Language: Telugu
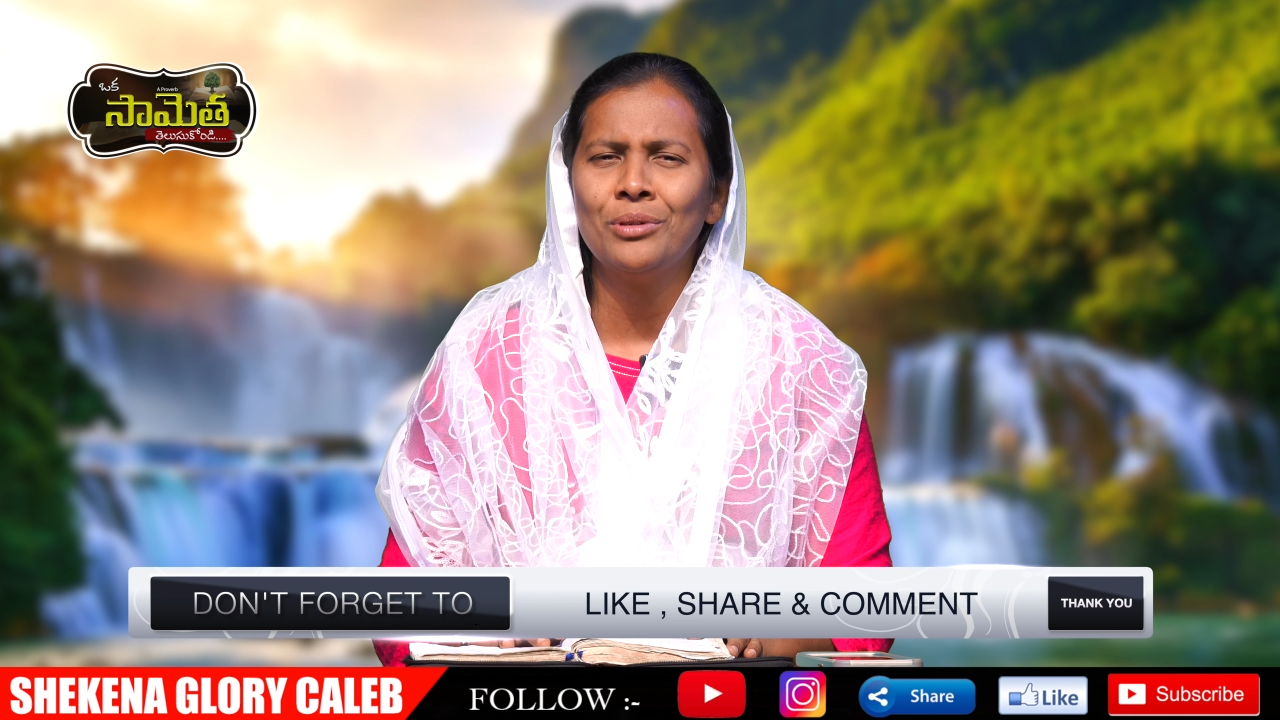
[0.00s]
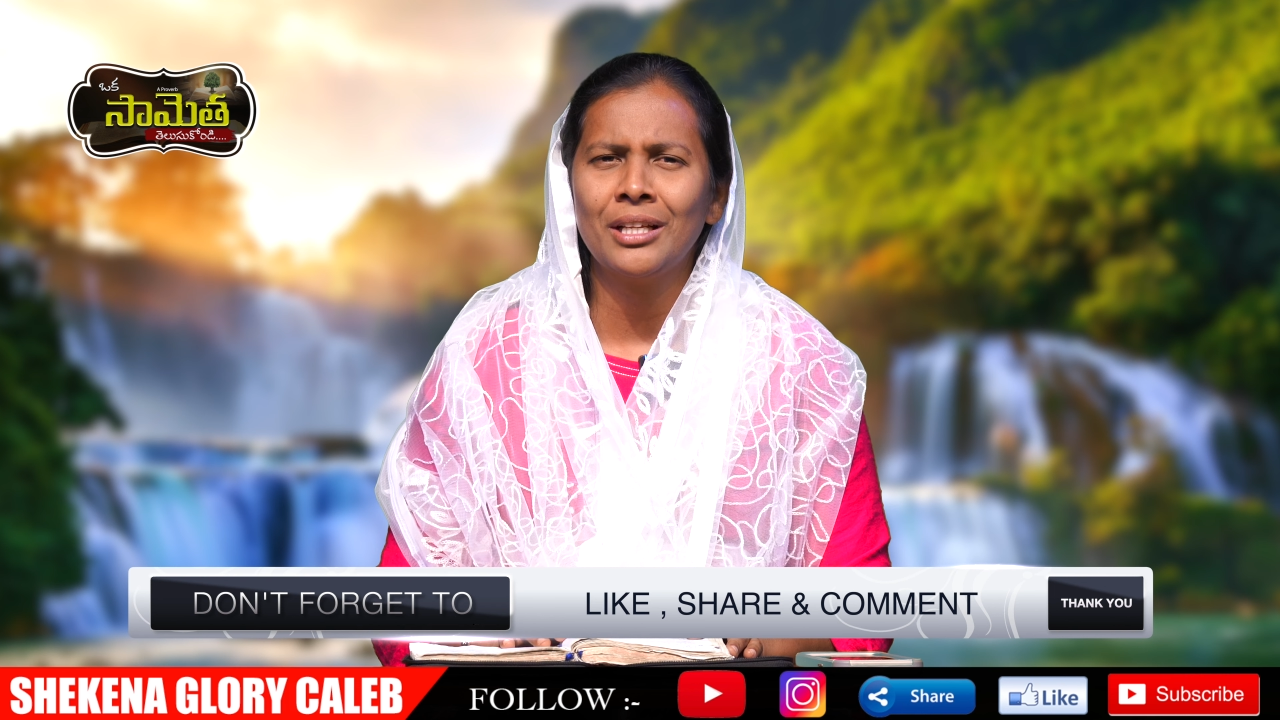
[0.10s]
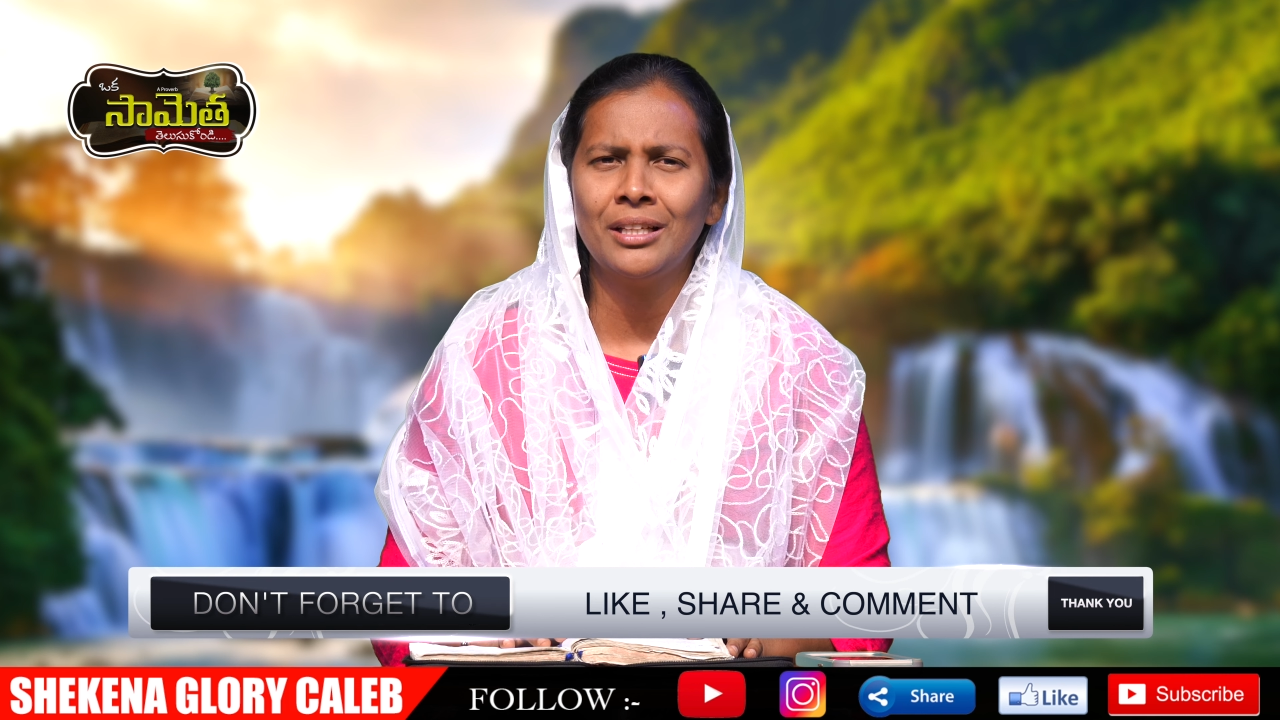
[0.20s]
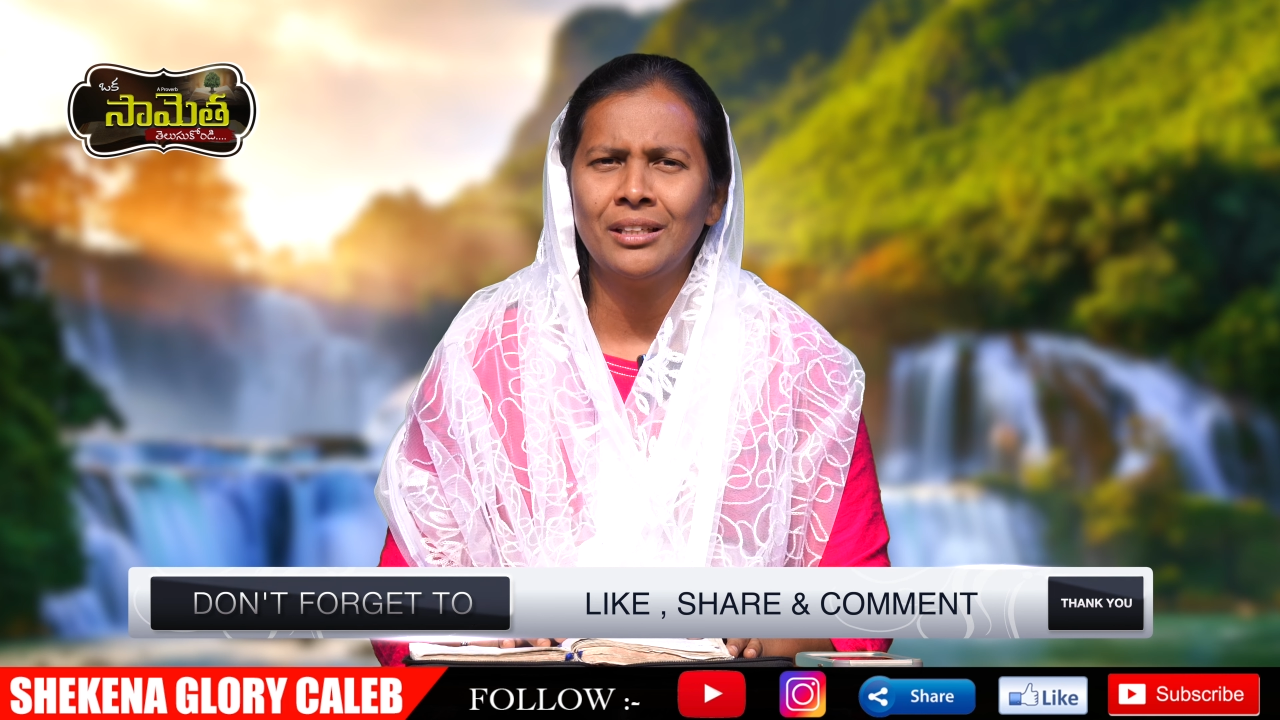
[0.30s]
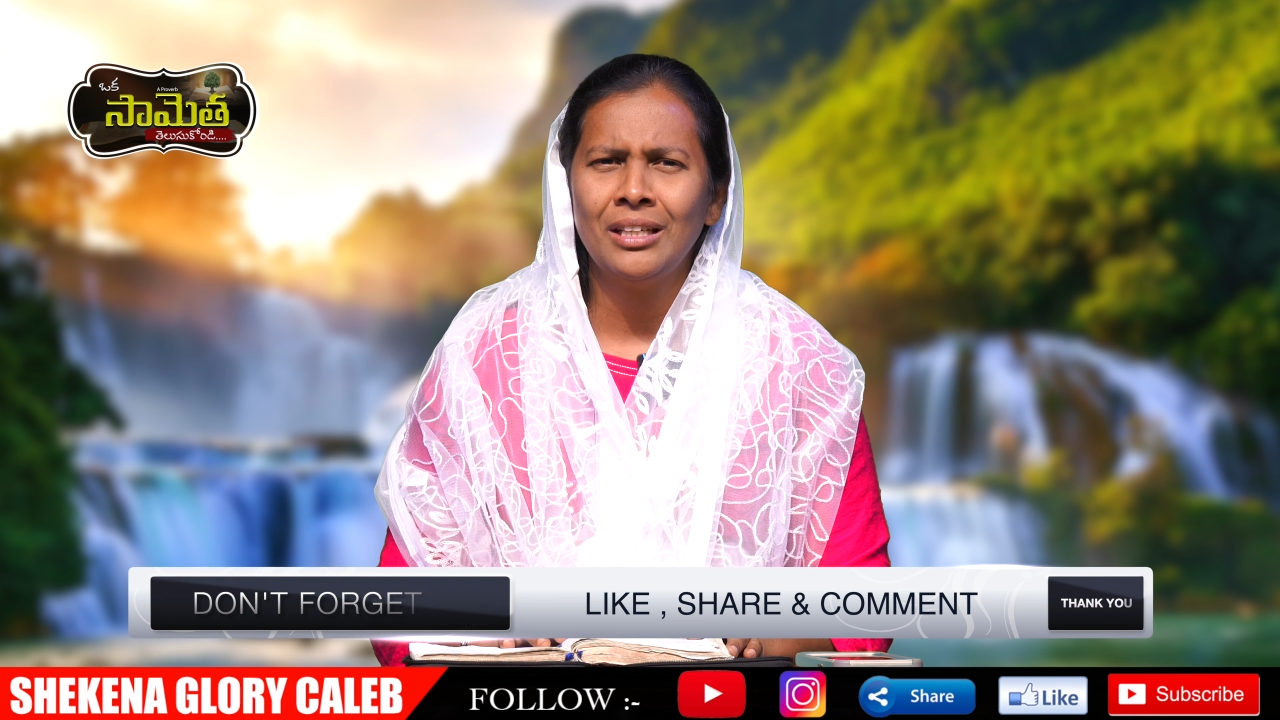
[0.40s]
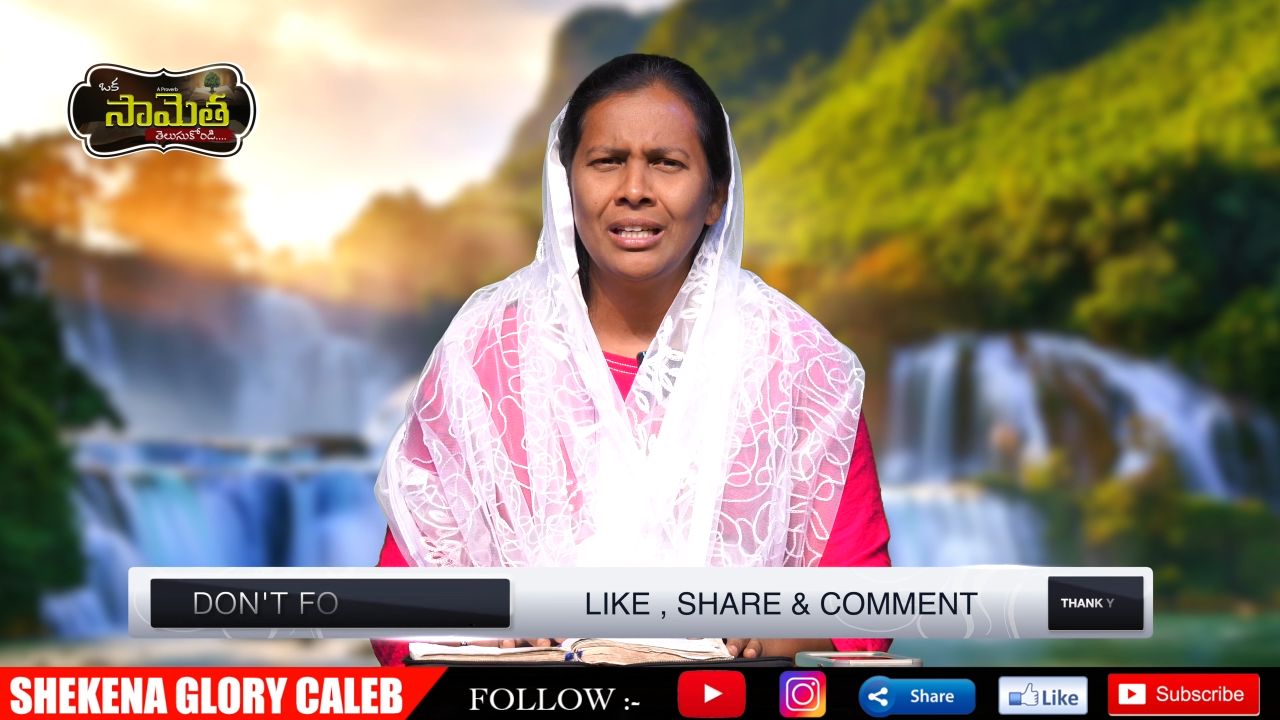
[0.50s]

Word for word: ఉంటుంది